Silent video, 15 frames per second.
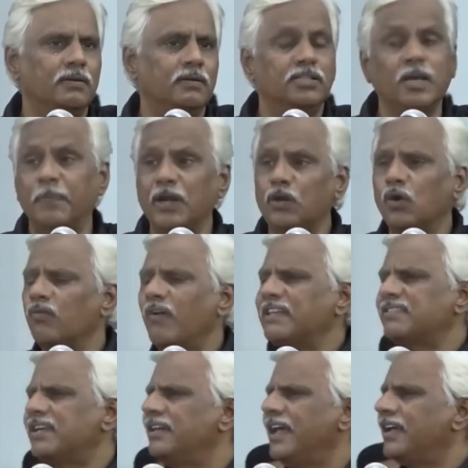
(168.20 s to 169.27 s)
ये बिल्कुल
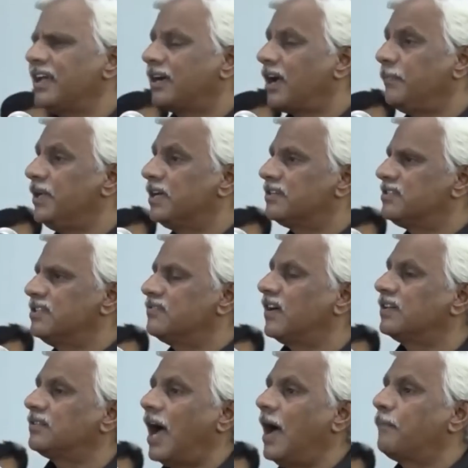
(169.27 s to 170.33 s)
वैसे ही है कि कभी किसी
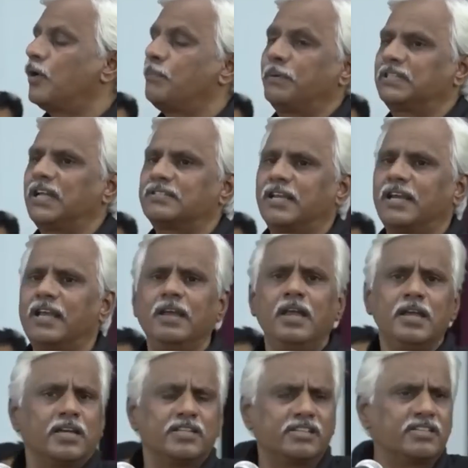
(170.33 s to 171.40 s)
वक्त आपको पता चले
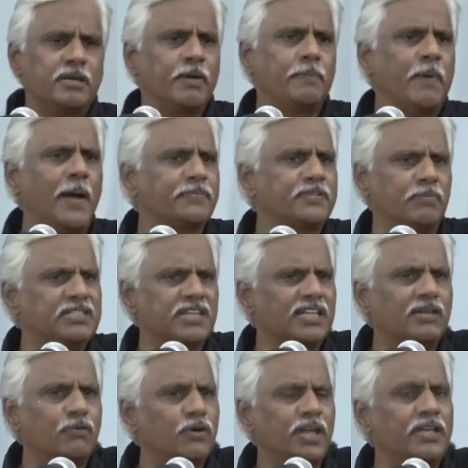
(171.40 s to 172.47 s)
कि जिसे मैं बाप समझ रहा
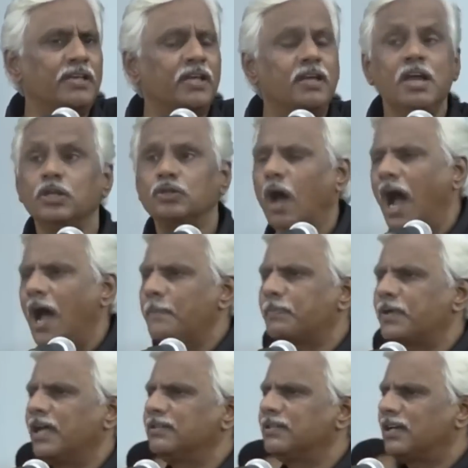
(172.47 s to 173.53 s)
था वो नहीं है तो
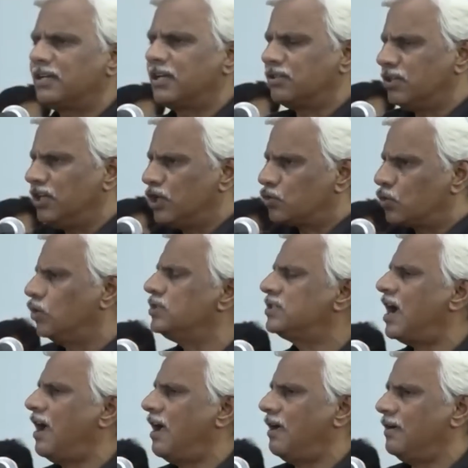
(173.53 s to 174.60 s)
आपके अंदर कितनी
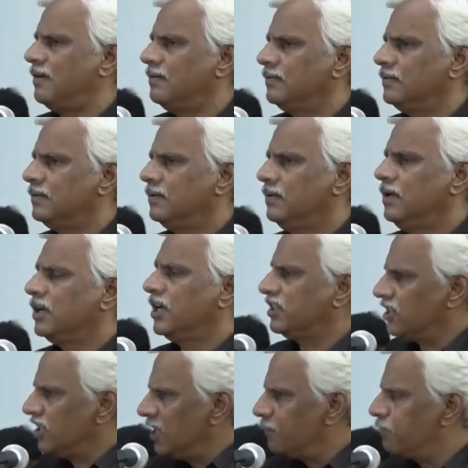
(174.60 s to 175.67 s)
कुंठा
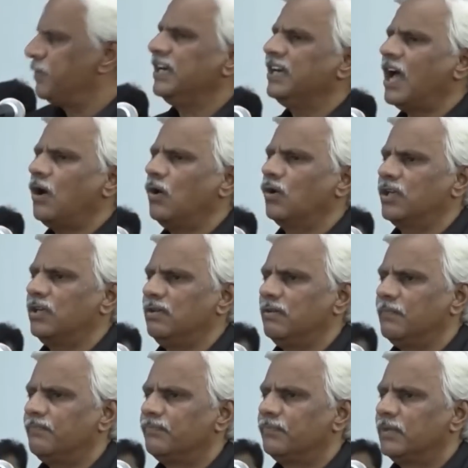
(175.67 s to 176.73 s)
कितनी पीड़ा होगी
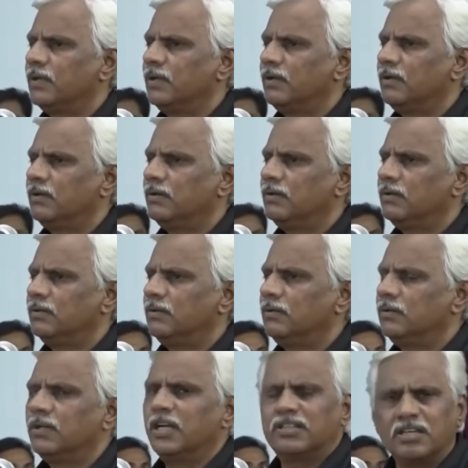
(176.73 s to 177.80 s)

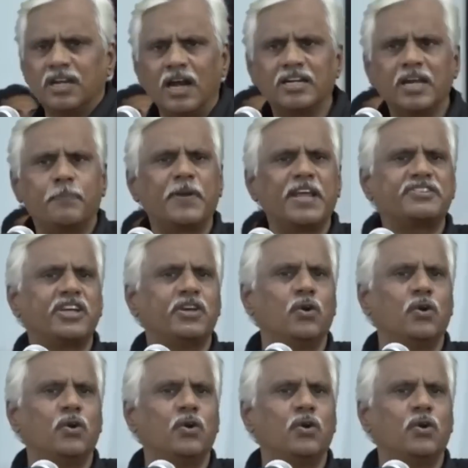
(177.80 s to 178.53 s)
कितना डिप्रेशन